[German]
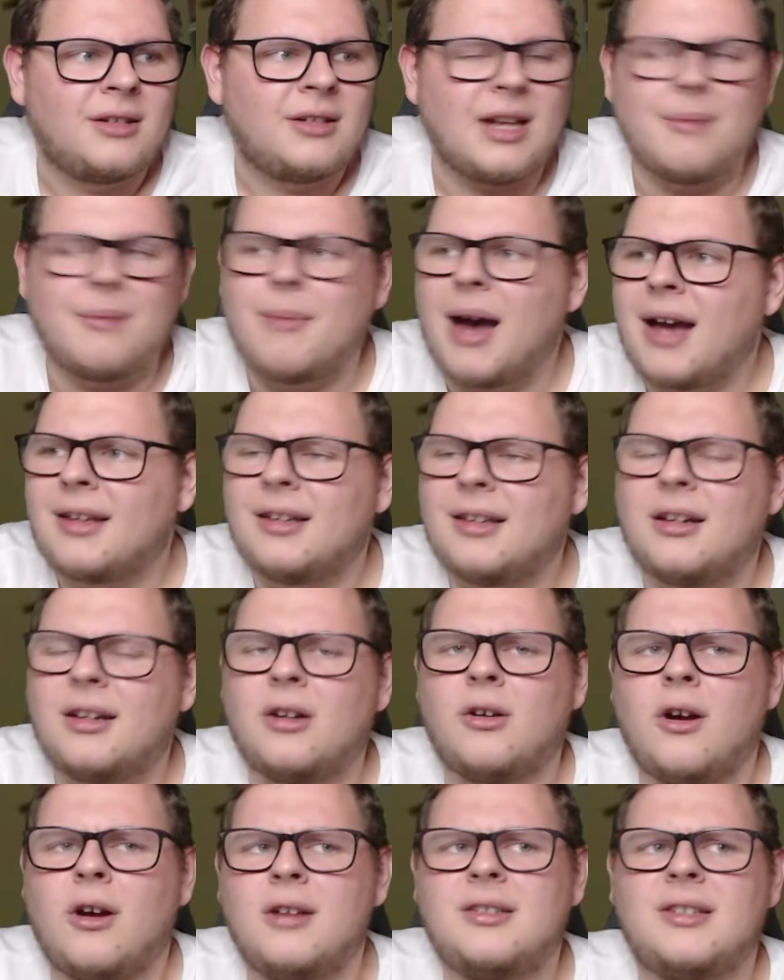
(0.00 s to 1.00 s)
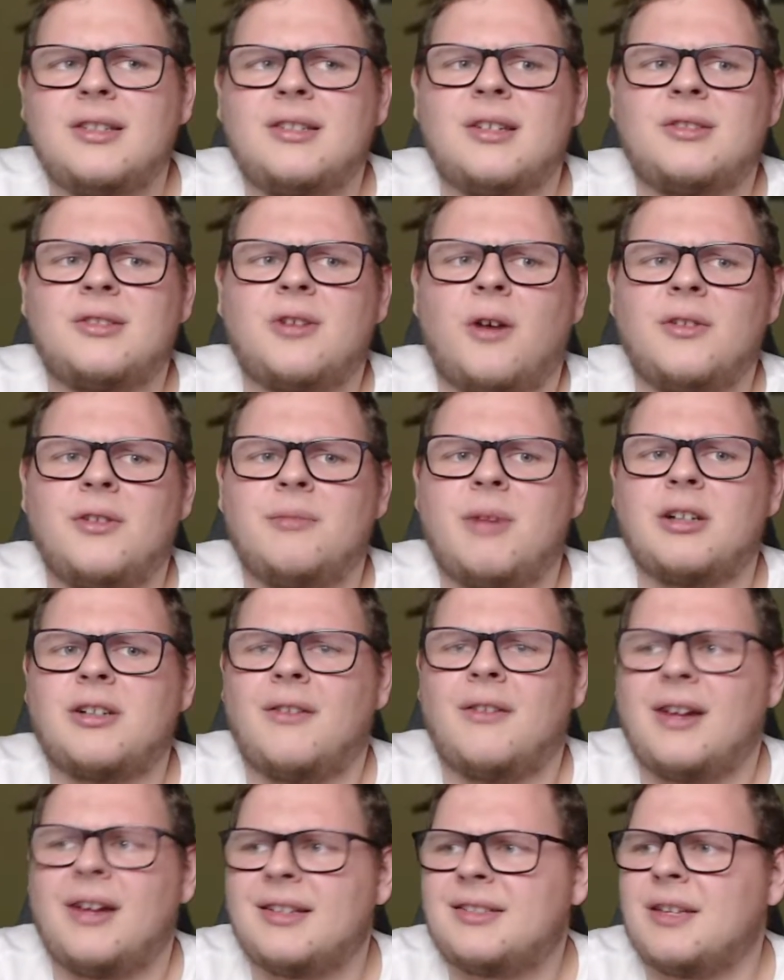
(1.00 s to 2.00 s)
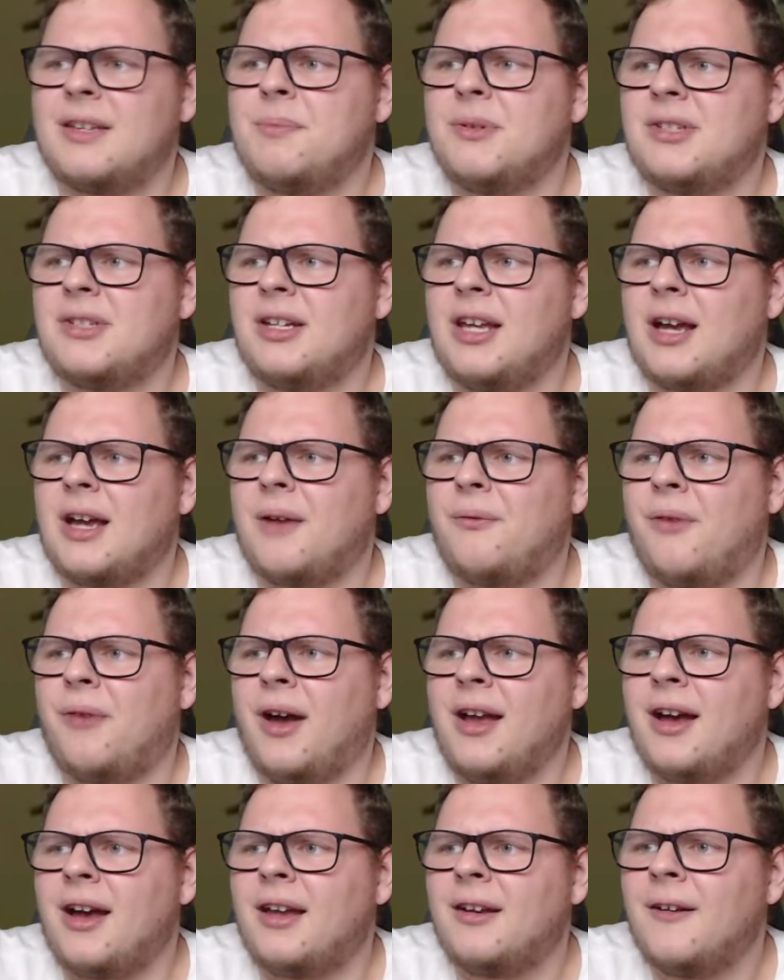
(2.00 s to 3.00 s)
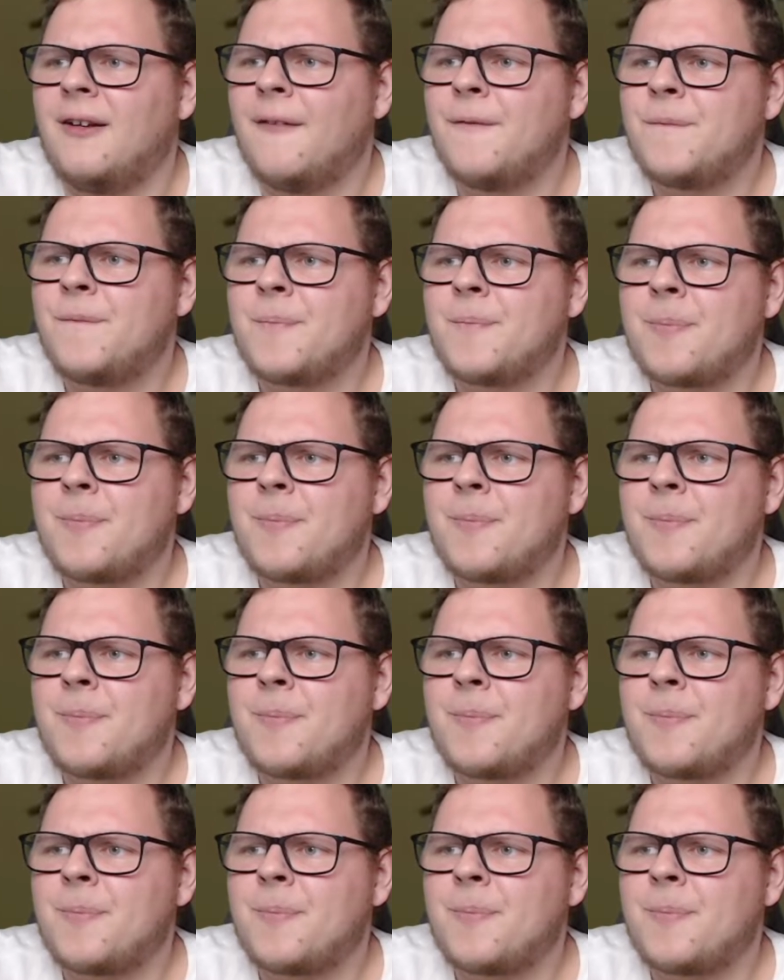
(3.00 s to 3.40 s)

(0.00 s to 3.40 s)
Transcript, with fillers: Der macht in der 90. das Tor für seine Mannschaft, lässt sich ein bisschen länger feiern.